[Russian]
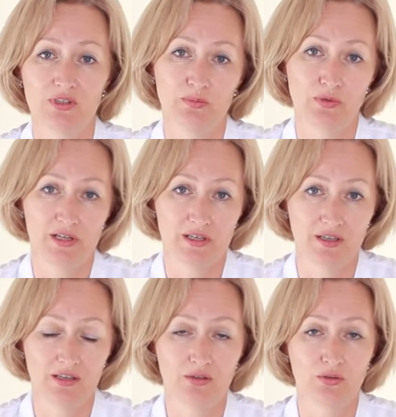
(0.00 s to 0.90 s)

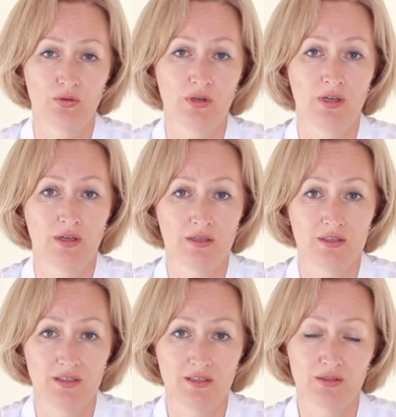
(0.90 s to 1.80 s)
гипоаллергенную
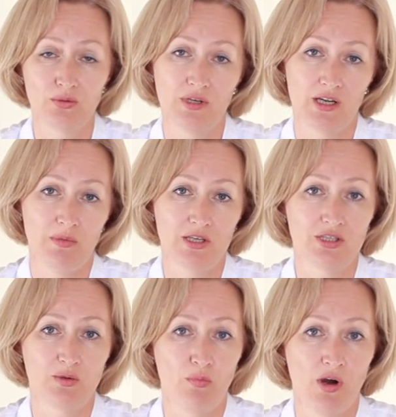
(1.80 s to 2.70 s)
диету
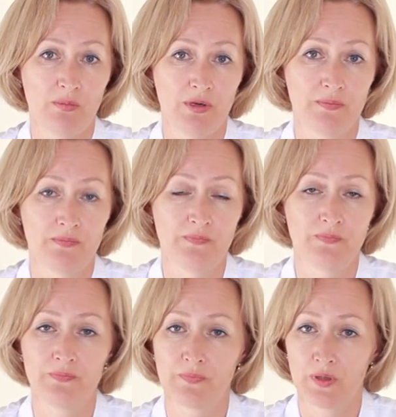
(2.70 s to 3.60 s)
кормящей мамы.
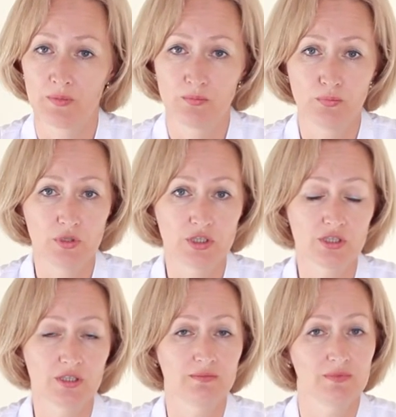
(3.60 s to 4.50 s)

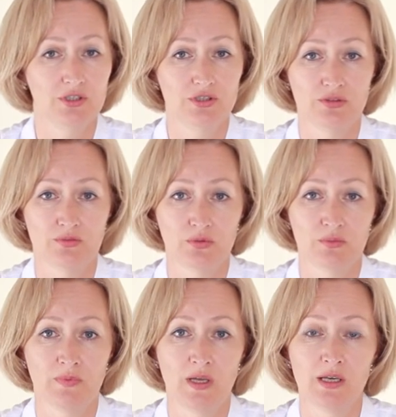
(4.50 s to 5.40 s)
Больше ничего.
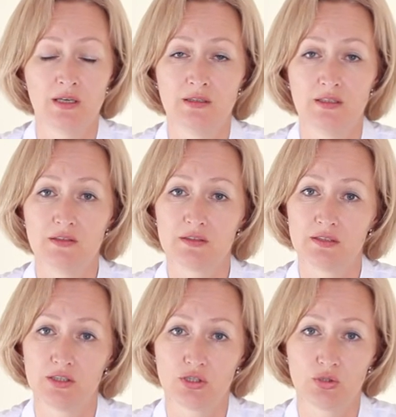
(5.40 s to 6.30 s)

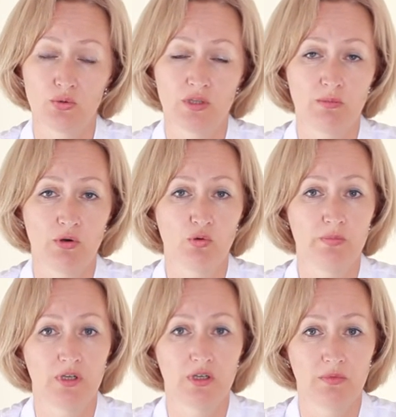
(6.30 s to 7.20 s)
Единственное, что я могу
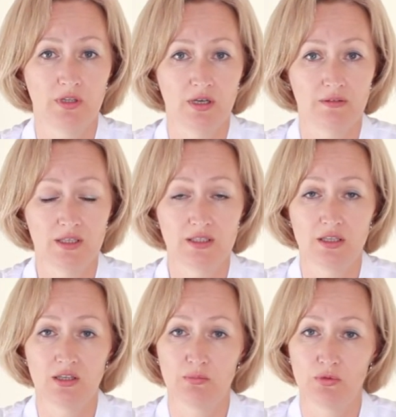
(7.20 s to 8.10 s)
порекомендовать и
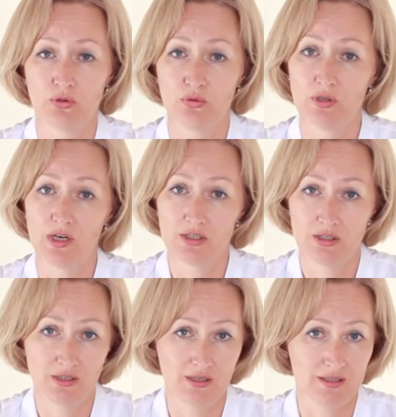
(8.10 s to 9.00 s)
рекомендую
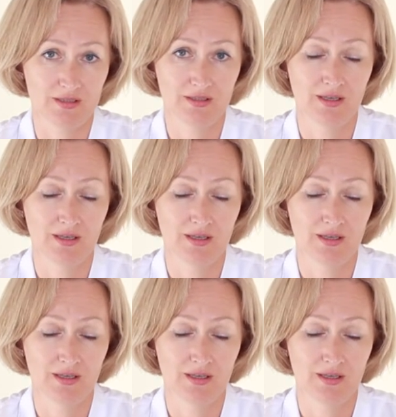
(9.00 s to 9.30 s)
каждый раз,